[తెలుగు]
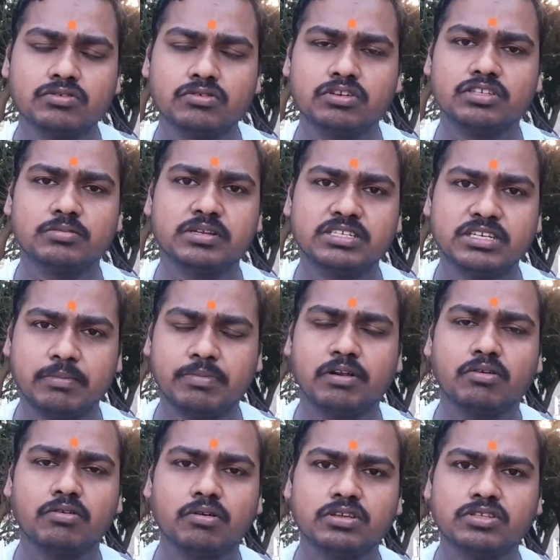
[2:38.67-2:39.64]
తీసుకొచ్చామని
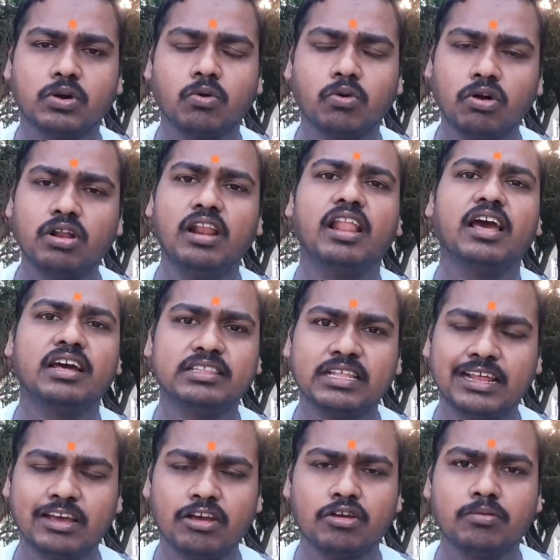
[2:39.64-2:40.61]
చెప్పడం కోసం గొర్రెల్లాగా
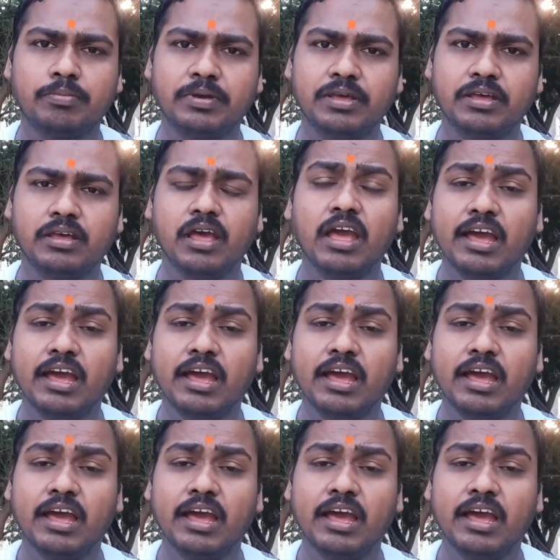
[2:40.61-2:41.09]
తలకవిప్పి